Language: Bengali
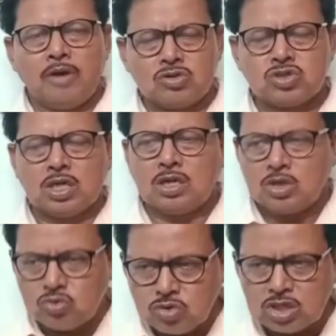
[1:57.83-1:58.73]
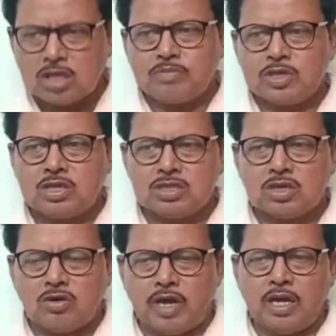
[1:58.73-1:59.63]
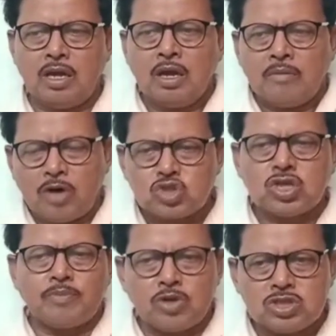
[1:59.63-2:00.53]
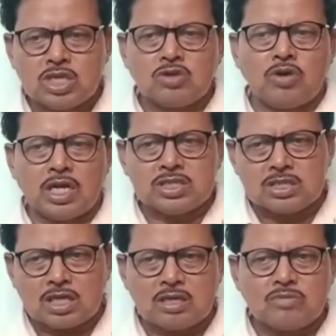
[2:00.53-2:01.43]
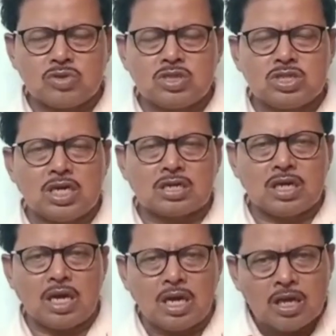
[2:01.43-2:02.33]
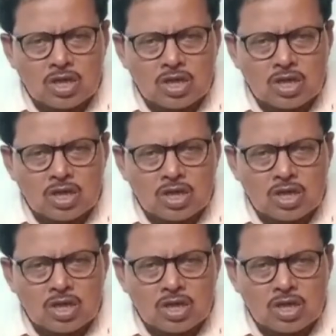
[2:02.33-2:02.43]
মানুষের এই দুর্নীতির বিরুদ্ধে যে লড়াই মানুষের পঞ্চায়েত গড়া যে তাদের মধ্যে যে একটা